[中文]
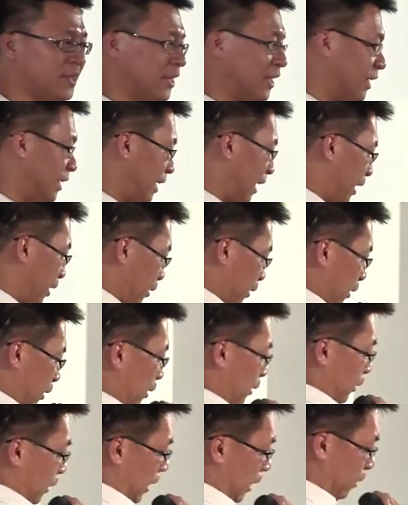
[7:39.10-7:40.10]
应该有人
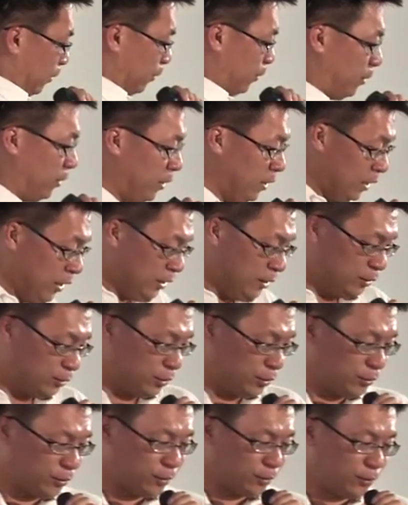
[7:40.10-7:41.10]
有看过。
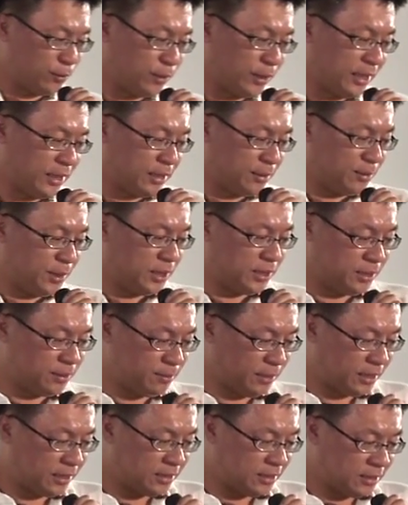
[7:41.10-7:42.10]
所以说，国内的明
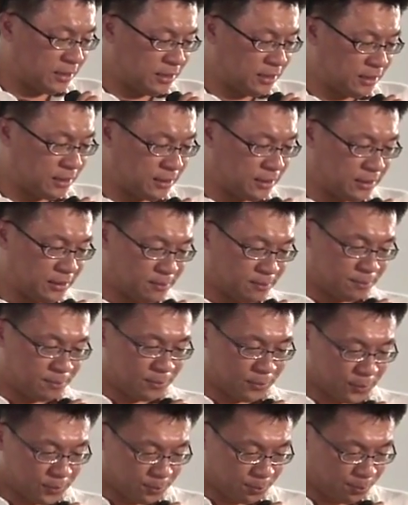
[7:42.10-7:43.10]
信片是
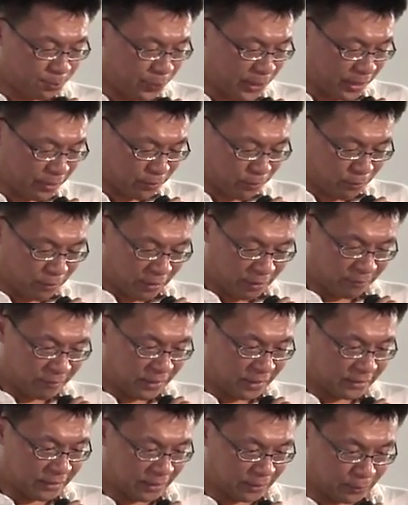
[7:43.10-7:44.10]
变化
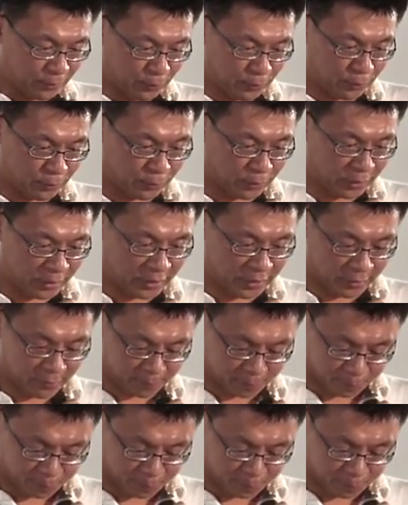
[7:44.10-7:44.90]
非常多端的。